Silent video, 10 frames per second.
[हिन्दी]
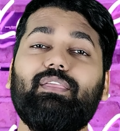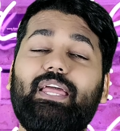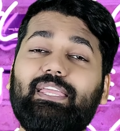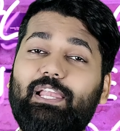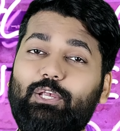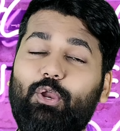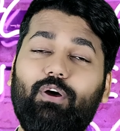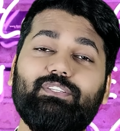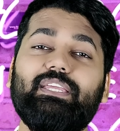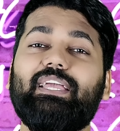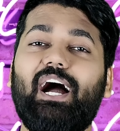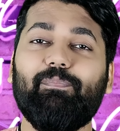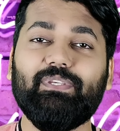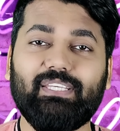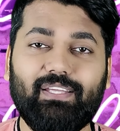यानी कि लॉन्चिंग
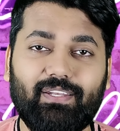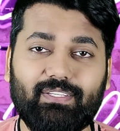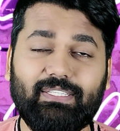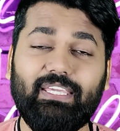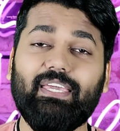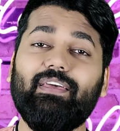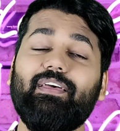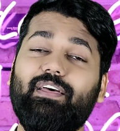काफी ज्यादा नजदीक है